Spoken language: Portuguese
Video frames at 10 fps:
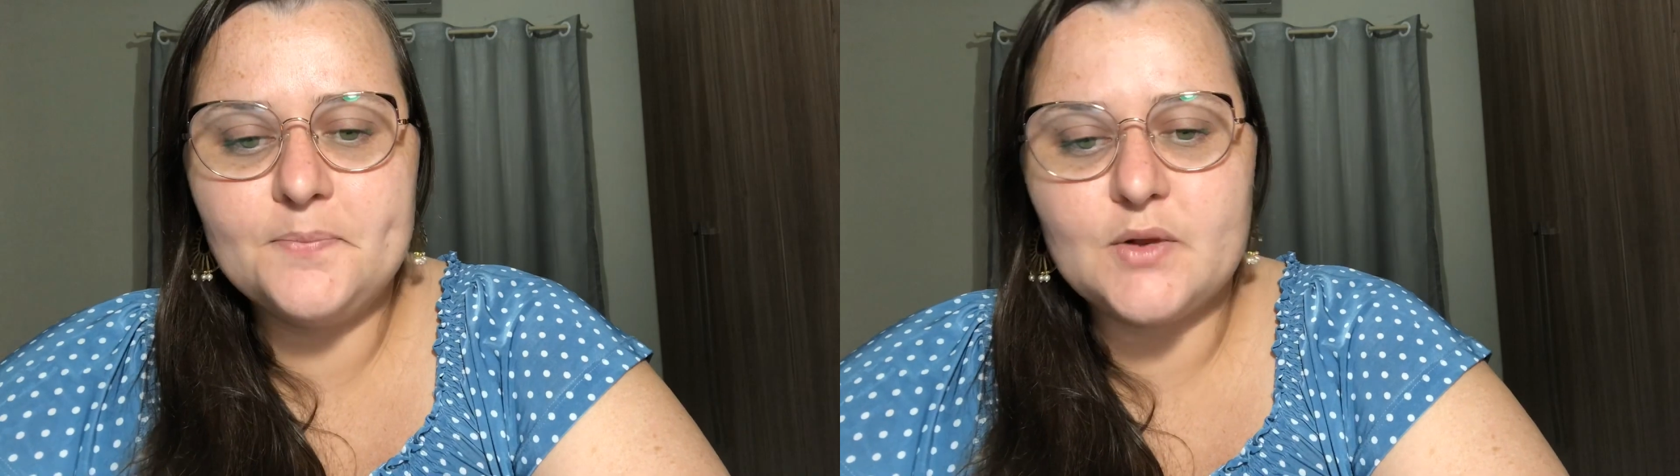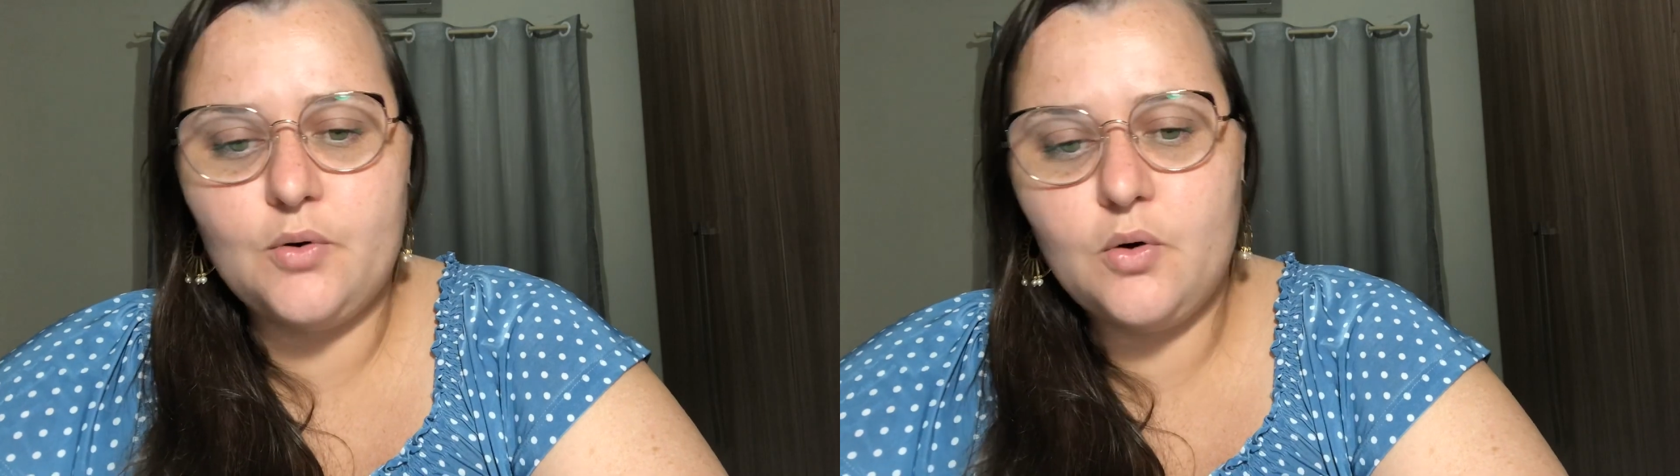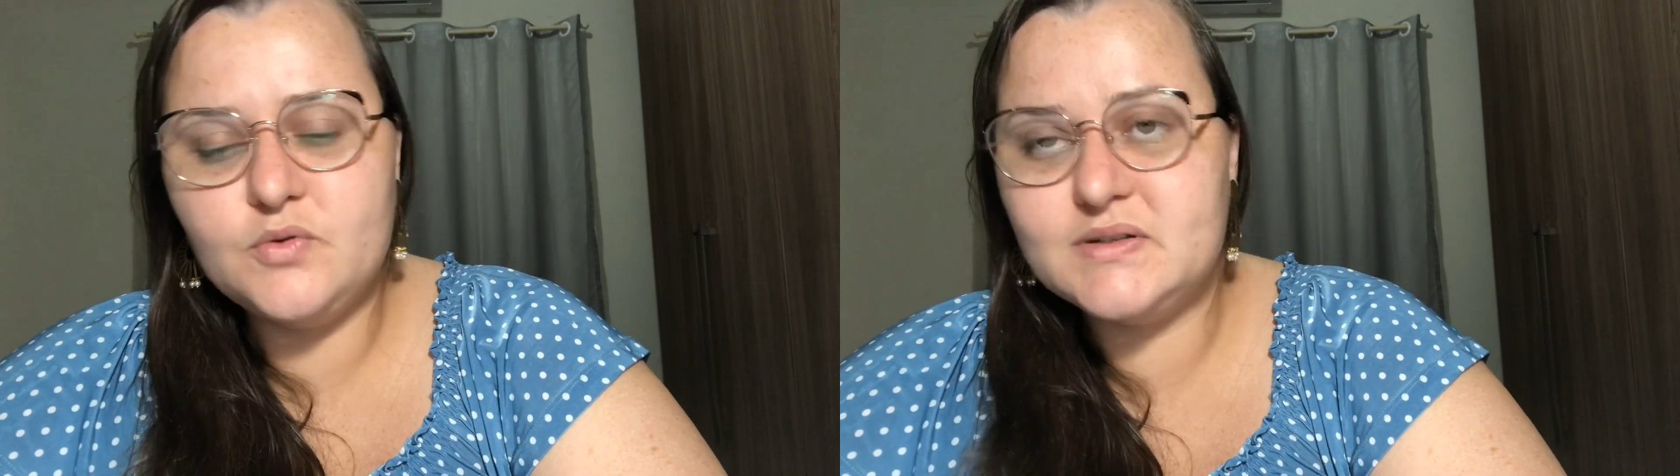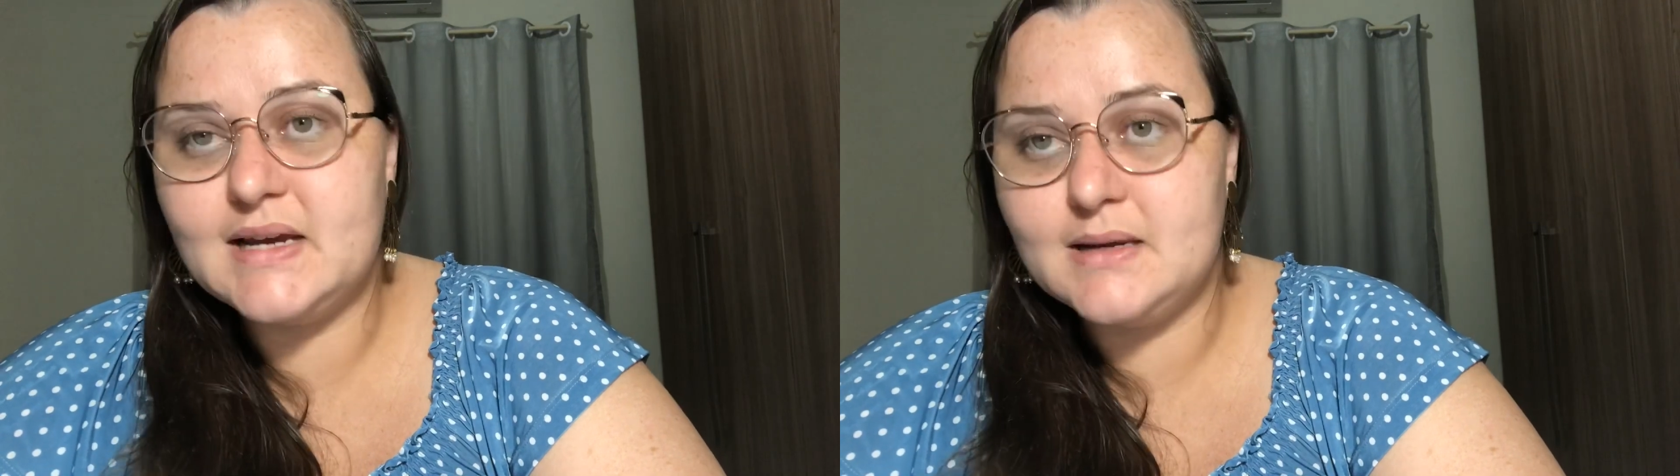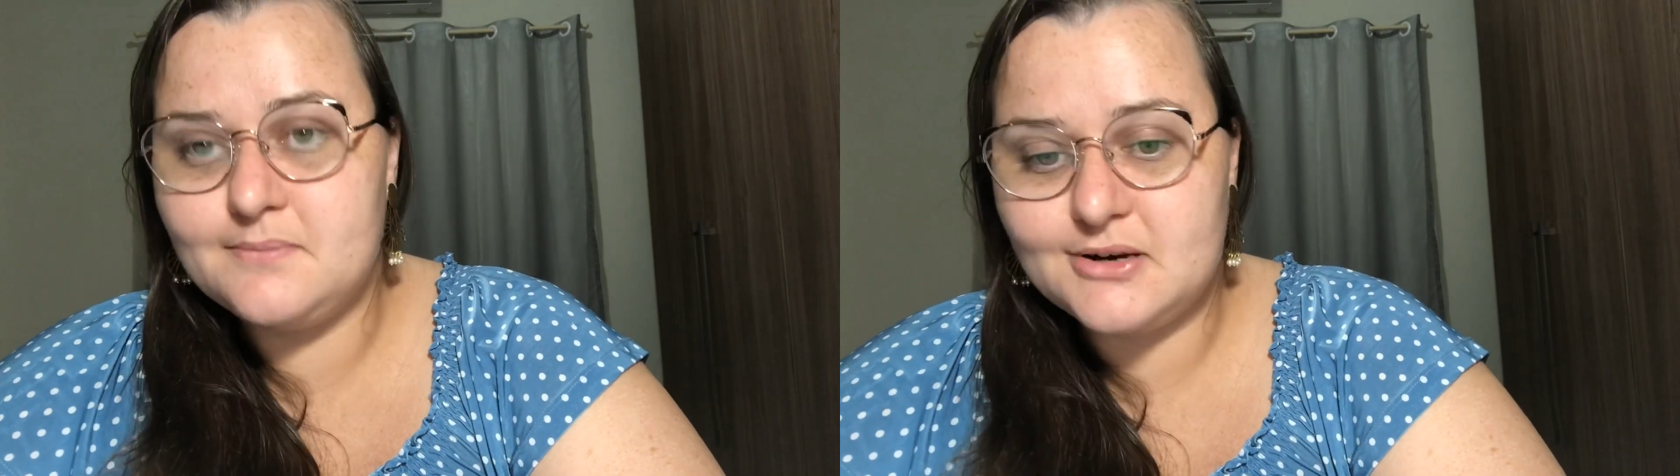ou o
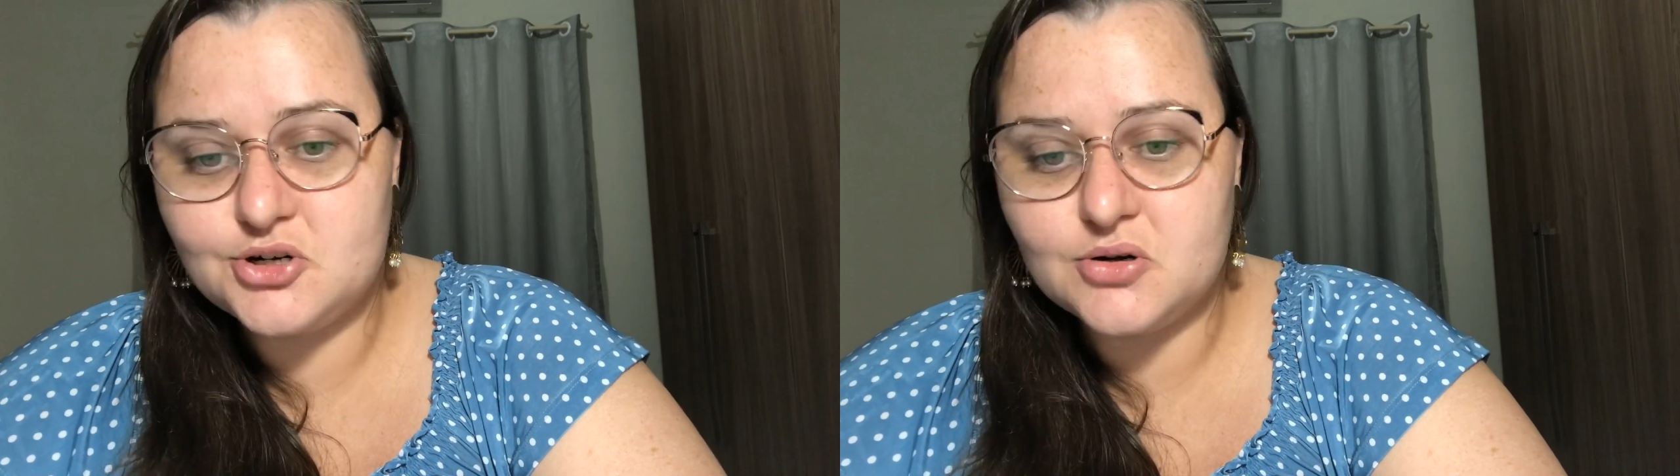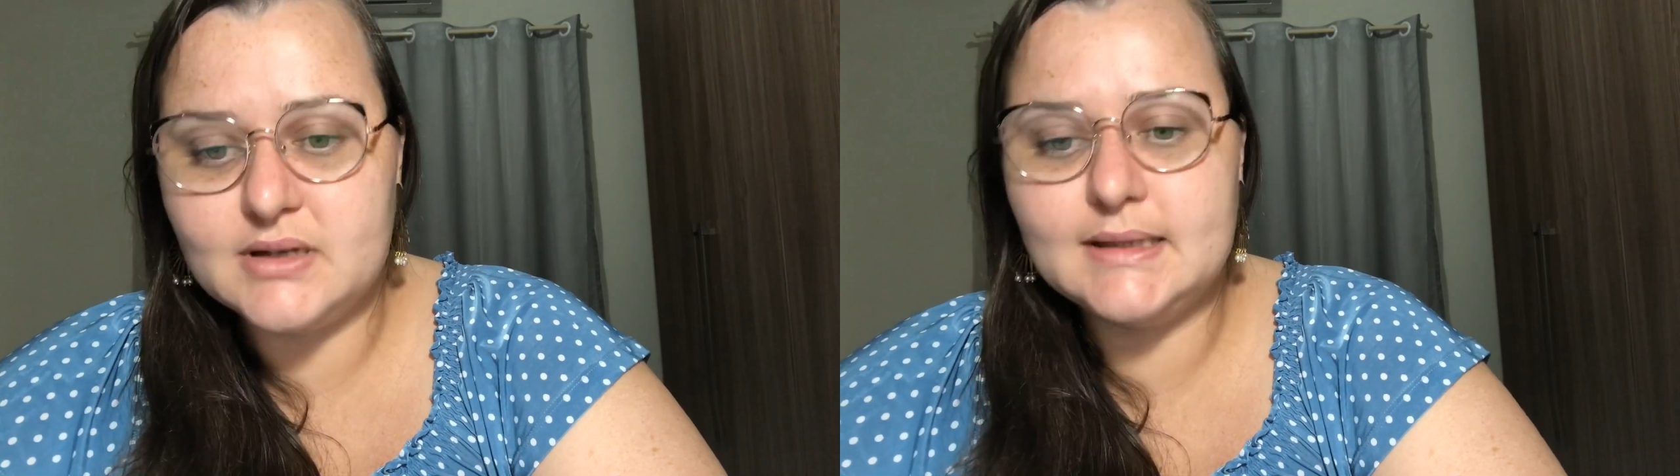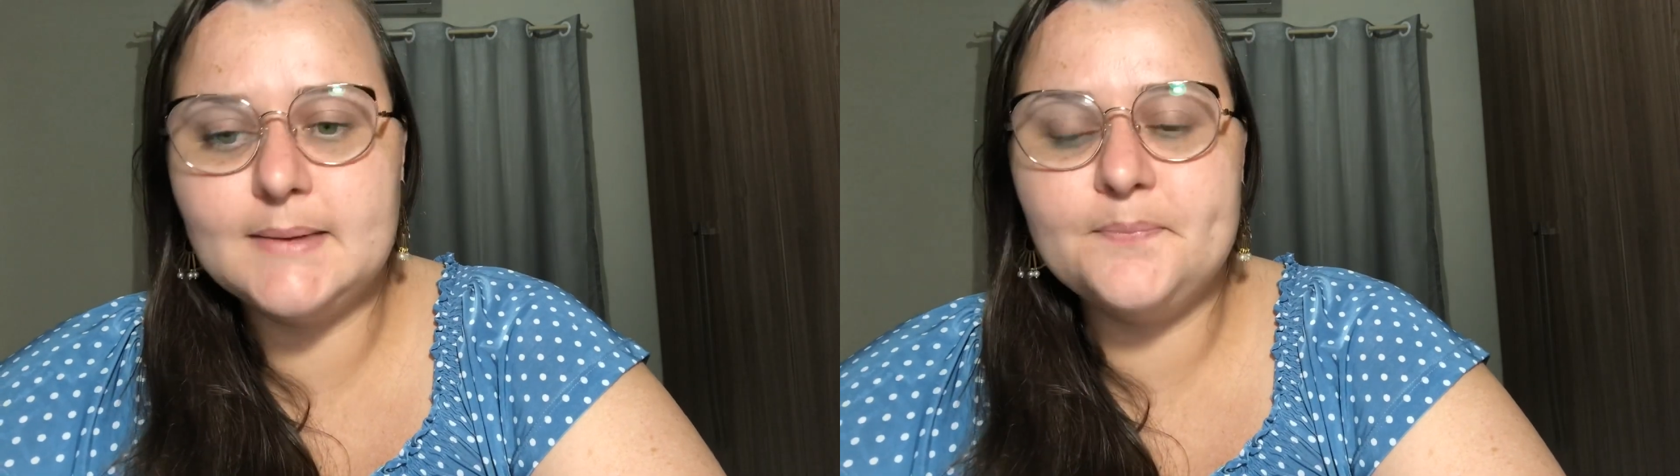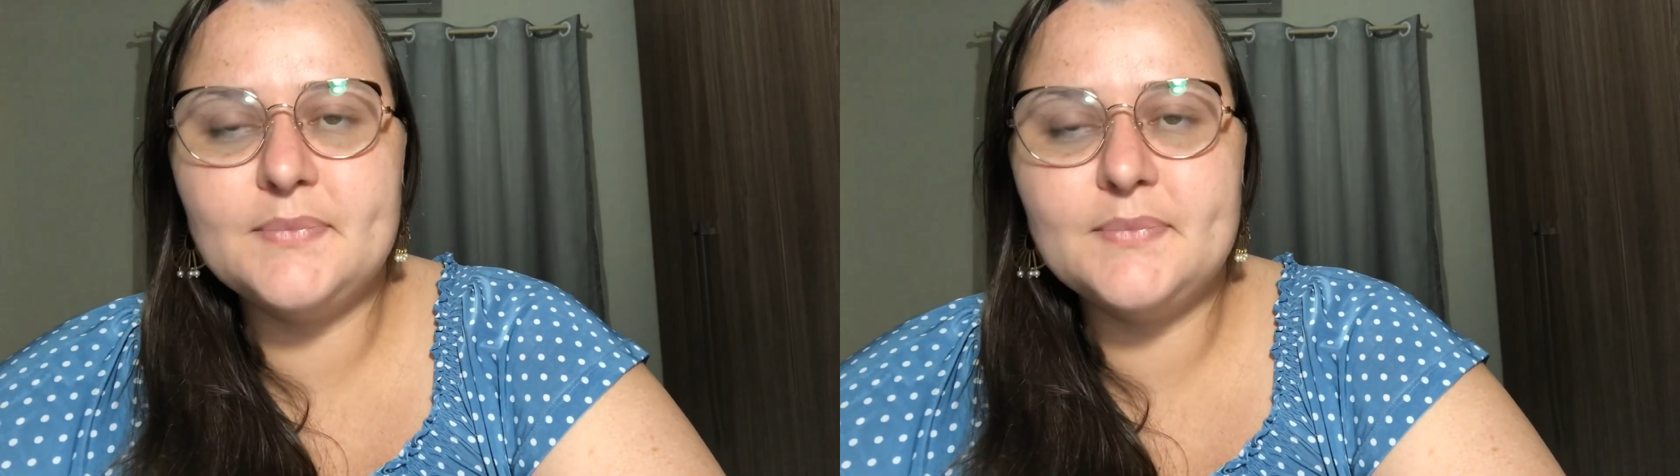CNPJ,